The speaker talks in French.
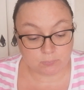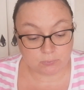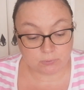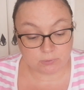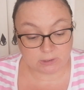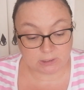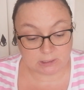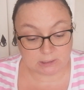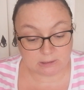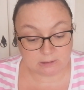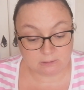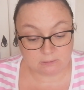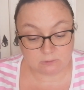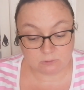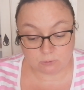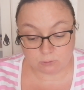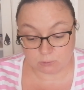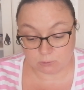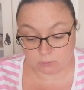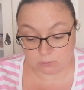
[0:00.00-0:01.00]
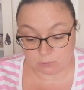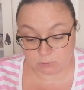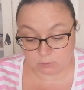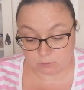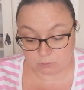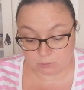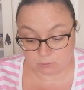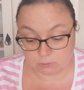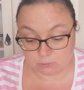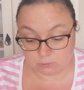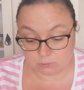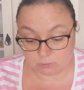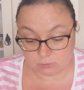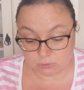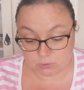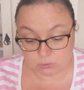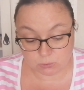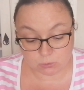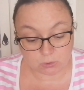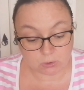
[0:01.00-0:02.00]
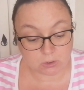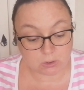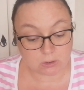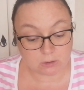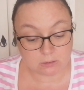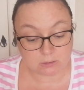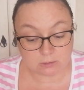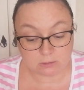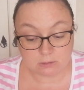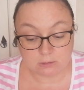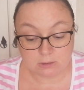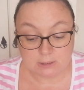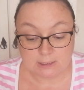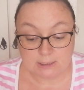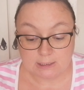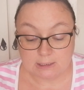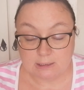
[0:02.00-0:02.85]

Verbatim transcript: pour Ellie sur, sur Caen.